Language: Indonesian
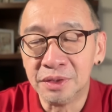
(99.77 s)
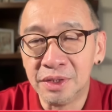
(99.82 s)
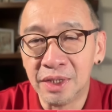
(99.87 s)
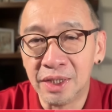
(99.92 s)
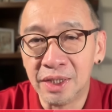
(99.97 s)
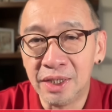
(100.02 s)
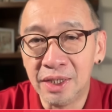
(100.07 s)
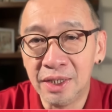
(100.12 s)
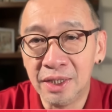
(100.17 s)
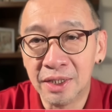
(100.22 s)

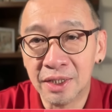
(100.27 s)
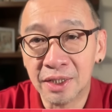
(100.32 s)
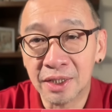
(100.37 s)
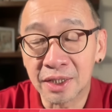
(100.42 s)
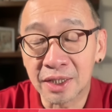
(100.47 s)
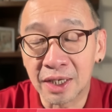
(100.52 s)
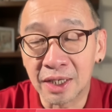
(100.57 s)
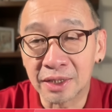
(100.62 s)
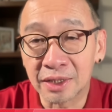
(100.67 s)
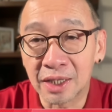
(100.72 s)
jadi
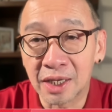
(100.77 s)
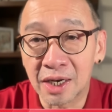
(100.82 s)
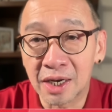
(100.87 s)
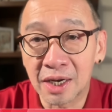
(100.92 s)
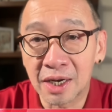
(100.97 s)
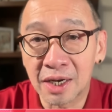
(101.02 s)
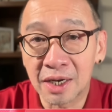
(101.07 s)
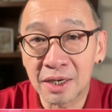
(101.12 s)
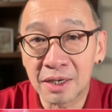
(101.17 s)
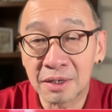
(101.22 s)
eh, Qatar
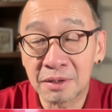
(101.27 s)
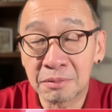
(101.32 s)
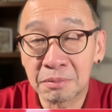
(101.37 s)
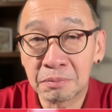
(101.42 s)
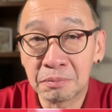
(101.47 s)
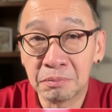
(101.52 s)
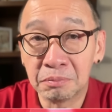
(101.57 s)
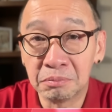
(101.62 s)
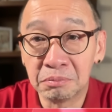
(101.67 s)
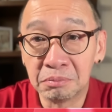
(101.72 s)

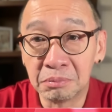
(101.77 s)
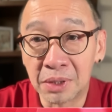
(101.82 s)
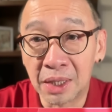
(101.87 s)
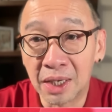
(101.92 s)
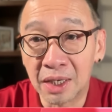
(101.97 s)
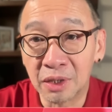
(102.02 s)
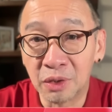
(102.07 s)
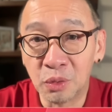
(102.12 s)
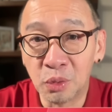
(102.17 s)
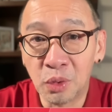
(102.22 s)

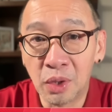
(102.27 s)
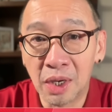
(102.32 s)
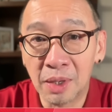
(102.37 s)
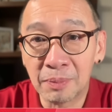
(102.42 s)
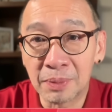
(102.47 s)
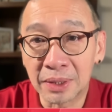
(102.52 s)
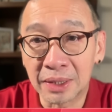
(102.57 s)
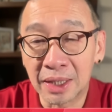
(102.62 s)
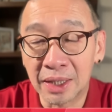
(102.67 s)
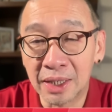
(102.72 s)
menang
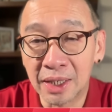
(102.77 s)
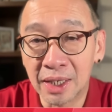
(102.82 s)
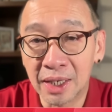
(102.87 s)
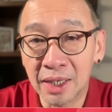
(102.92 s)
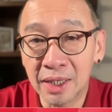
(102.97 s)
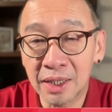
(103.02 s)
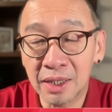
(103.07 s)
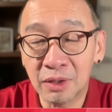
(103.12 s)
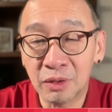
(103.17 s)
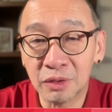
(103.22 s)
dua
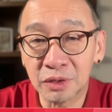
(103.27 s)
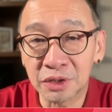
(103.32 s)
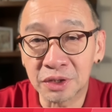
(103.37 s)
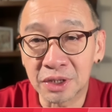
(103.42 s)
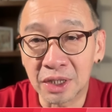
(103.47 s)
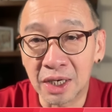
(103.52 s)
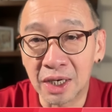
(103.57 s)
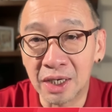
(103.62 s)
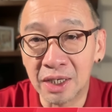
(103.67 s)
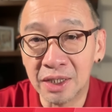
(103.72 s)
pertandingan
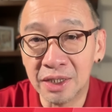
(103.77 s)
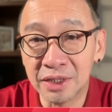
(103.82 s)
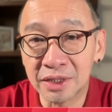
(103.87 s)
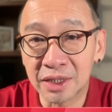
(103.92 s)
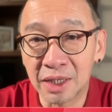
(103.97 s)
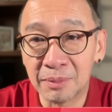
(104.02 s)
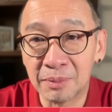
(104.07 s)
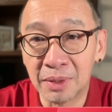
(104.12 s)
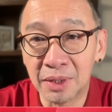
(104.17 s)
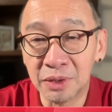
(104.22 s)
Australia
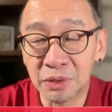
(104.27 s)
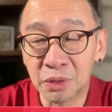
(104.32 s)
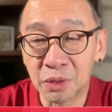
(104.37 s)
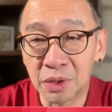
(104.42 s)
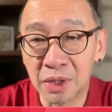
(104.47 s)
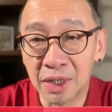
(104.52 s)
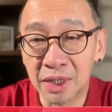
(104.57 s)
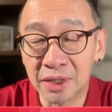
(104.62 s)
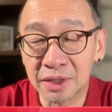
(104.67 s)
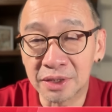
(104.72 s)
sama
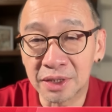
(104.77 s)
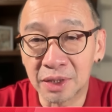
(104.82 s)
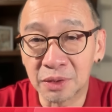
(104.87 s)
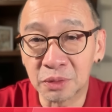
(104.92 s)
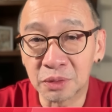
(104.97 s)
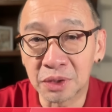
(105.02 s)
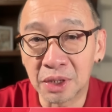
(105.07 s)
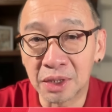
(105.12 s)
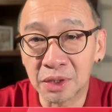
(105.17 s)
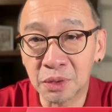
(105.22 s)
Jordan
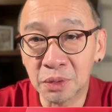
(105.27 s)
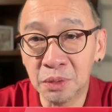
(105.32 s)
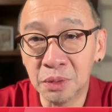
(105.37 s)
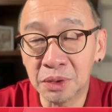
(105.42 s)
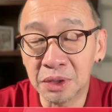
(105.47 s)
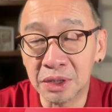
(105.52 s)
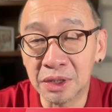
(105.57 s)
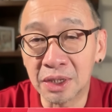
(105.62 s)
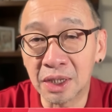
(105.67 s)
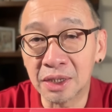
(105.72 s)

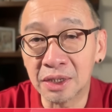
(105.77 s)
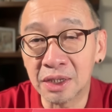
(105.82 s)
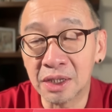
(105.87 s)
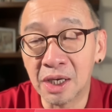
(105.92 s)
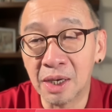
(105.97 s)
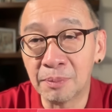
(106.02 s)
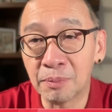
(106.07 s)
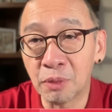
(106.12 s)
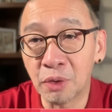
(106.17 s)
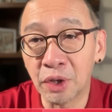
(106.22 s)
satu-satu kita
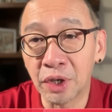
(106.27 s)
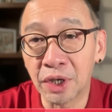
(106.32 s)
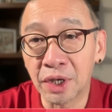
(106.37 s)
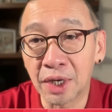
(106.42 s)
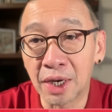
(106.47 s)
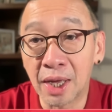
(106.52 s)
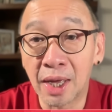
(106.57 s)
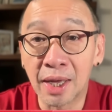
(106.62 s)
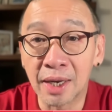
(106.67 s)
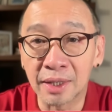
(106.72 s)
tiga
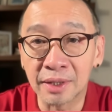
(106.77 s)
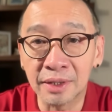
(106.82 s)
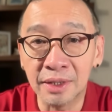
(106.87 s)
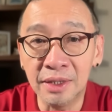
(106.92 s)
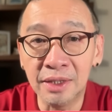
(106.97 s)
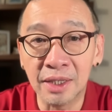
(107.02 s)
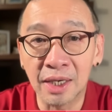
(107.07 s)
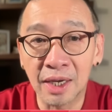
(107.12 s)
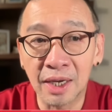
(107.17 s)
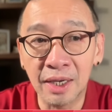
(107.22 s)
poin
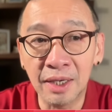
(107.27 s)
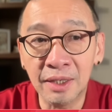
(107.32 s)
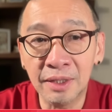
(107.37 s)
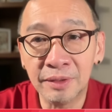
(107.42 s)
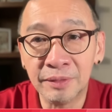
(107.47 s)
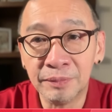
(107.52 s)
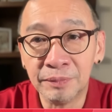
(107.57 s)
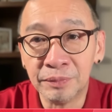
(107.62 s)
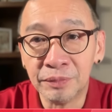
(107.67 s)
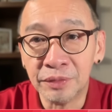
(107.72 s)
artinya
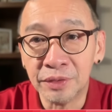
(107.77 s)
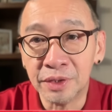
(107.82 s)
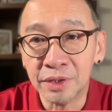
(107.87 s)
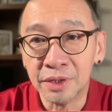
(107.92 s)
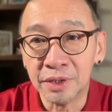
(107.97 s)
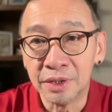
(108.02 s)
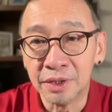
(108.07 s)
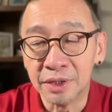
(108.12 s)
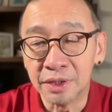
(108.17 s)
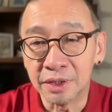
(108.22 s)

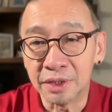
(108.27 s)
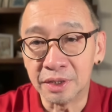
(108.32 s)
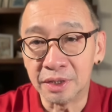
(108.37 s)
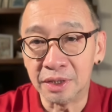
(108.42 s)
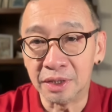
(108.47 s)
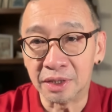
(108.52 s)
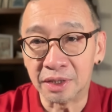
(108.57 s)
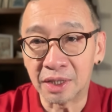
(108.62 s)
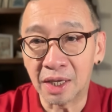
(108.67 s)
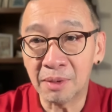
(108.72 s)

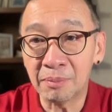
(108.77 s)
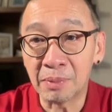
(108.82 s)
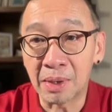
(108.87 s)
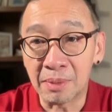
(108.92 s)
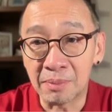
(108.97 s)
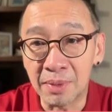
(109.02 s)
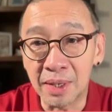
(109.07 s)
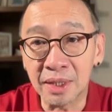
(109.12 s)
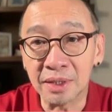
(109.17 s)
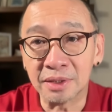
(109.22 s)
kita
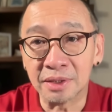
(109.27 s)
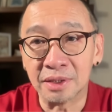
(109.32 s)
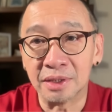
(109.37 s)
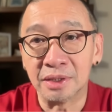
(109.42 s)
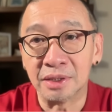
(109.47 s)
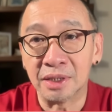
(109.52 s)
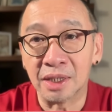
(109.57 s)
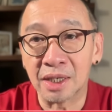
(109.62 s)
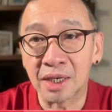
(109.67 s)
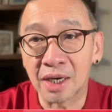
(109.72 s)
memang
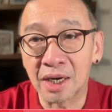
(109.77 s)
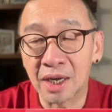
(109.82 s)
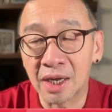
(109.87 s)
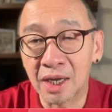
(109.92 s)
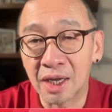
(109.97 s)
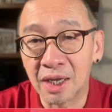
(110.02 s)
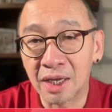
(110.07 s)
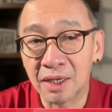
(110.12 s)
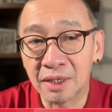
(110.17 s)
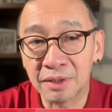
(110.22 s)

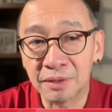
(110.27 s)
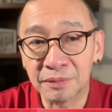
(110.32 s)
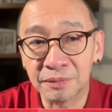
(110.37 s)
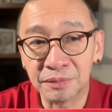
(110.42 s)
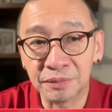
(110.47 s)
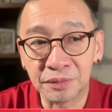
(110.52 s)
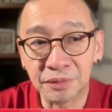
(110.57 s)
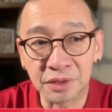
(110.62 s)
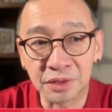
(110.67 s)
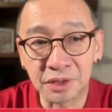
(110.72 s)
secara
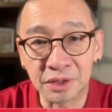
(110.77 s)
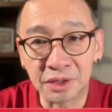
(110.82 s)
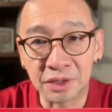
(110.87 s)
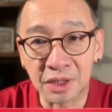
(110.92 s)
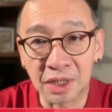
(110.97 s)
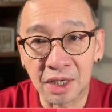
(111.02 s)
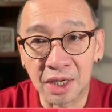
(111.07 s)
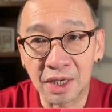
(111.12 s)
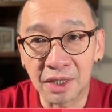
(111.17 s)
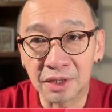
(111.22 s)

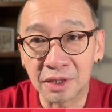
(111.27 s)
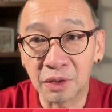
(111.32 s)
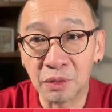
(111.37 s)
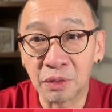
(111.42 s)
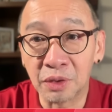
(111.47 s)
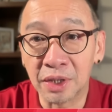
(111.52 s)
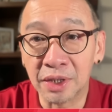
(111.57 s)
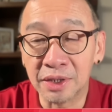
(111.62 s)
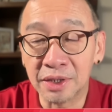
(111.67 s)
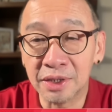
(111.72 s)
secara
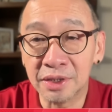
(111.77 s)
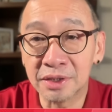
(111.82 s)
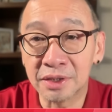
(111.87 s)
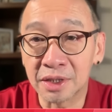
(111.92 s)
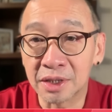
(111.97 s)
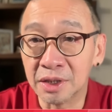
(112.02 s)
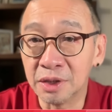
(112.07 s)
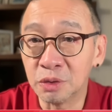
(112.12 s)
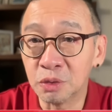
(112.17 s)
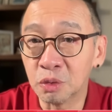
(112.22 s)
teoritis
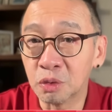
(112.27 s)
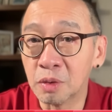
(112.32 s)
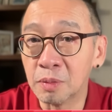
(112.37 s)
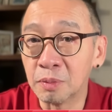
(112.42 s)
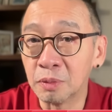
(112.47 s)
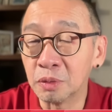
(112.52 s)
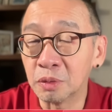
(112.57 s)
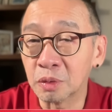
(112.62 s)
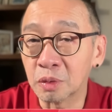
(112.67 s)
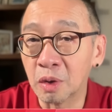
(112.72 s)
Seri
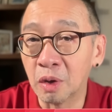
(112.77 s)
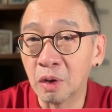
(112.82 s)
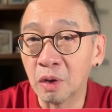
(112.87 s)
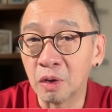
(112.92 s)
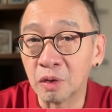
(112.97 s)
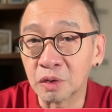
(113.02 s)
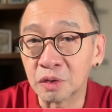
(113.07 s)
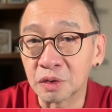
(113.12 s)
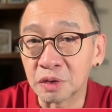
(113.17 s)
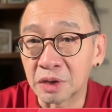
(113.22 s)
cukup untuk
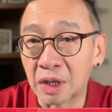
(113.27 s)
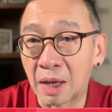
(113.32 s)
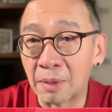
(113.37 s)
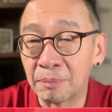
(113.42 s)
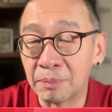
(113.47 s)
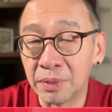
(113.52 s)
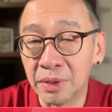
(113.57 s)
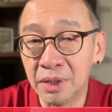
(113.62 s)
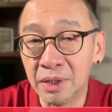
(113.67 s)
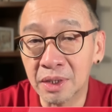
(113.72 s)
lolos
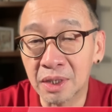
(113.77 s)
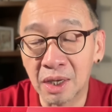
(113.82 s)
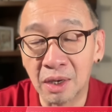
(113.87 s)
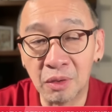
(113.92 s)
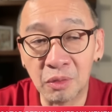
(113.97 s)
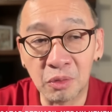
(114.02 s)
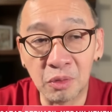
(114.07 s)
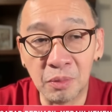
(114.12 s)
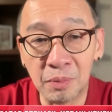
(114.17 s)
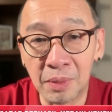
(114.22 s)
tapi
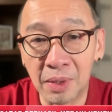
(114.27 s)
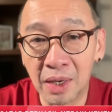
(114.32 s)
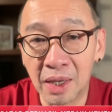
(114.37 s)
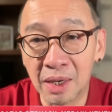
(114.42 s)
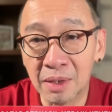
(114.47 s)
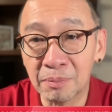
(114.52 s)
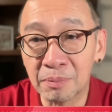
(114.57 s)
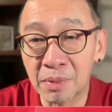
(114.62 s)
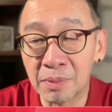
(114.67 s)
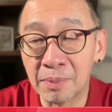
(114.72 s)
kalau gue
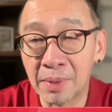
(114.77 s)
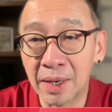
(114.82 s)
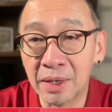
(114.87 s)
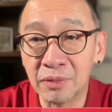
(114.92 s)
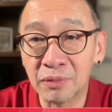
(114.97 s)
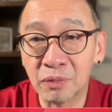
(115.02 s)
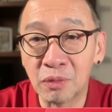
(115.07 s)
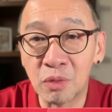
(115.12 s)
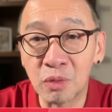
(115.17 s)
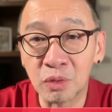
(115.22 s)
bilang
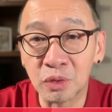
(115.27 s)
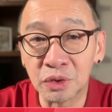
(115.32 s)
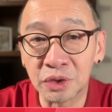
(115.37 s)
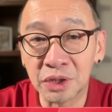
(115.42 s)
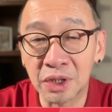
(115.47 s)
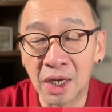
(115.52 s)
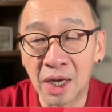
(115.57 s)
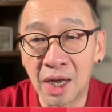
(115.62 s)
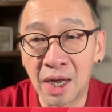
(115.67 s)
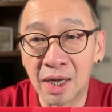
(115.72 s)
pemain
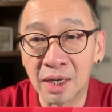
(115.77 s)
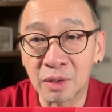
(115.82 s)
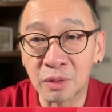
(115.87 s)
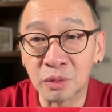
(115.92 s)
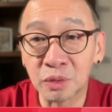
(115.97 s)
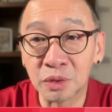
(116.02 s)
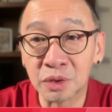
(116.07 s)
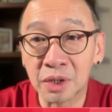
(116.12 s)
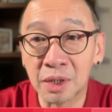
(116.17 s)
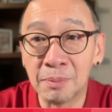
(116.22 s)
fokusnya
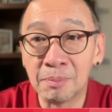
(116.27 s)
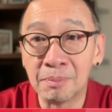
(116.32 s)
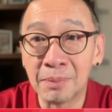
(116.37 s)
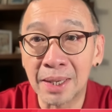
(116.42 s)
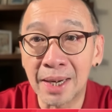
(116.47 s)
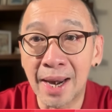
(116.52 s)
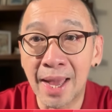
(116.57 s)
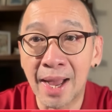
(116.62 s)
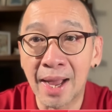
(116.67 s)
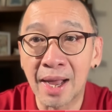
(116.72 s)
harus ke
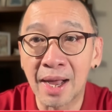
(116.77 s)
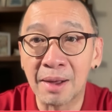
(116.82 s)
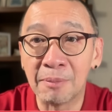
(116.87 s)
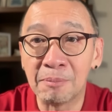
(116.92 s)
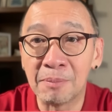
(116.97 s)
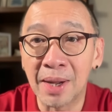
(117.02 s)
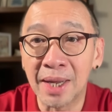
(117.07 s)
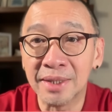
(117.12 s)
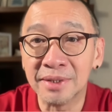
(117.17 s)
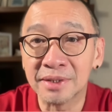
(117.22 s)
menang
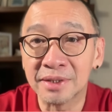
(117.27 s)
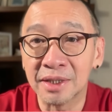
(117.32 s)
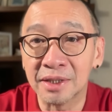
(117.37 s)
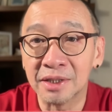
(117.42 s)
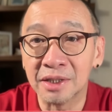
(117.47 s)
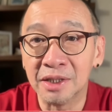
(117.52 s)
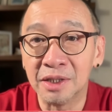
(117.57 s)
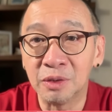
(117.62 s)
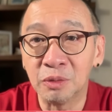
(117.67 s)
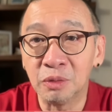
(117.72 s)

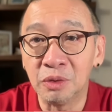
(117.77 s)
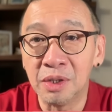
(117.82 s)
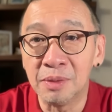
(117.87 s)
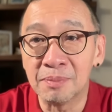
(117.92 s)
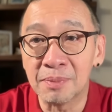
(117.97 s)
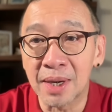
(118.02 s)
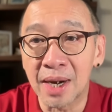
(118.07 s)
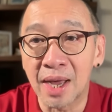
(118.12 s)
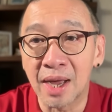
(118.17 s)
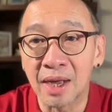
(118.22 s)
mindset itu di
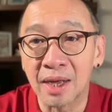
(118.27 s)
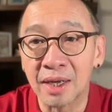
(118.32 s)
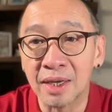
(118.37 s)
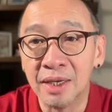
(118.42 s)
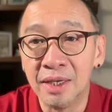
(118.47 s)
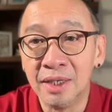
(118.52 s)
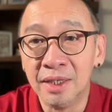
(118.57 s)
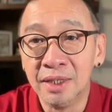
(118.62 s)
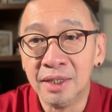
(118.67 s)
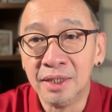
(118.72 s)

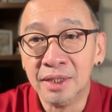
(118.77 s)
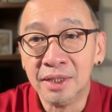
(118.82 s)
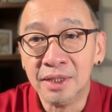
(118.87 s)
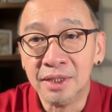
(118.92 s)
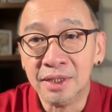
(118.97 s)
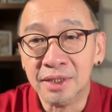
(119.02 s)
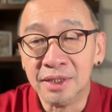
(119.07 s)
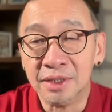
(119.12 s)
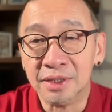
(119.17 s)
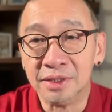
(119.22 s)
menang
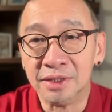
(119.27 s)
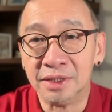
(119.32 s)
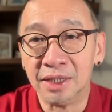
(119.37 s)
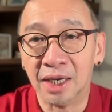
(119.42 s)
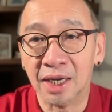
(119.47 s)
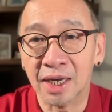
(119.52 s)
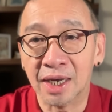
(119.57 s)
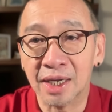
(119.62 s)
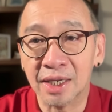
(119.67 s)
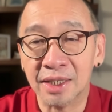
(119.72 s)

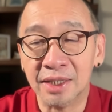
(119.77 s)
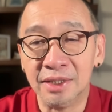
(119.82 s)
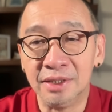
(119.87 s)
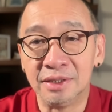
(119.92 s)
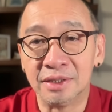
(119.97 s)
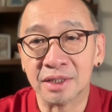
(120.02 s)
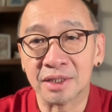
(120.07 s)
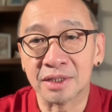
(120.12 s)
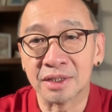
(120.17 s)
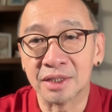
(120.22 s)
jangan
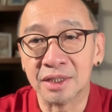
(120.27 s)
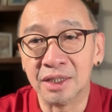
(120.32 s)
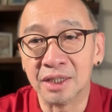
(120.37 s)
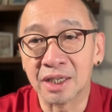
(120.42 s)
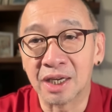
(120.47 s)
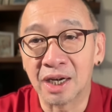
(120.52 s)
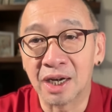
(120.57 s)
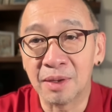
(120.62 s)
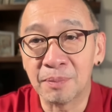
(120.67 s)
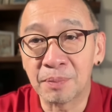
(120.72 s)
incer
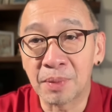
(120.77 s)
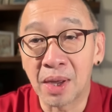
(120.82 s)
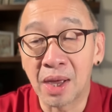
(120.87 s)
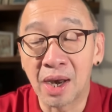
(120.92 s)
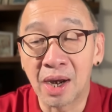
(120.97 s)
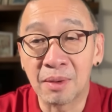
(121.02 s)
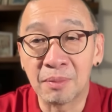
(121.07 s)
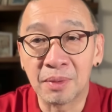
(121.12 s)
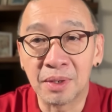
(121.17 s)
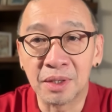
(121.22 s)
seri karena
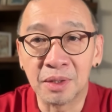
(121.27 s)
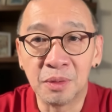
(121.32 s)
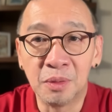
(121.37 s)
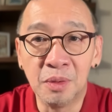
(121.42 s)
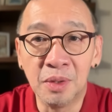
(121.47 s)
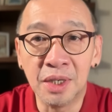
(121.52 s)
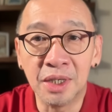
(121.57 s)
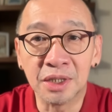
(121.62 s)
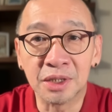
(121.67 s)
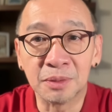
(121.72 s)
pengalaman
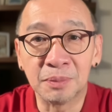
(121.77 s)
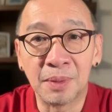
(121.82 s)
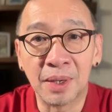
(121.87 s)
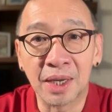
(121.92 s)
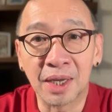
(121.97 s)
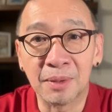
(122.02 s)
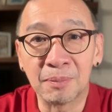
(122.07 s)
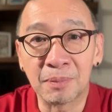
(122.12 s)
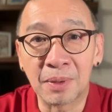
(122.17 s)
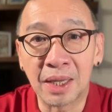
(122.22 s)
gue
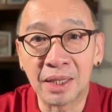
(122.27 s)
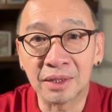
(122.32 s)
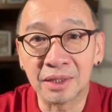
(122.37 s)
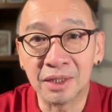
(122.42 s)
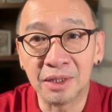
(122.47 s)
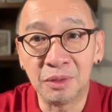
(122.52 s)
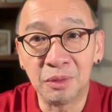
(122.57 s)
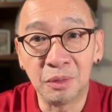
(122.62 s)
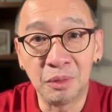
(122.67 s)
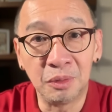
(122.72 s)
sebagai
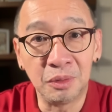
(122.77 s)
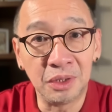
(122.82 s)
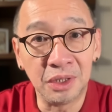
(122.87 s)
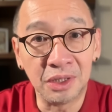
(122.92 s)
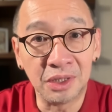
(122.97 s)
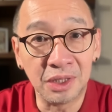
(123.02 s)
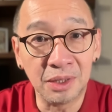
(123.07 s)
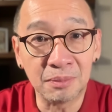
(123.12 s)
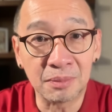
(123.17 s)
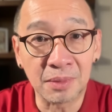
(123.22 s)
pelatih dulu di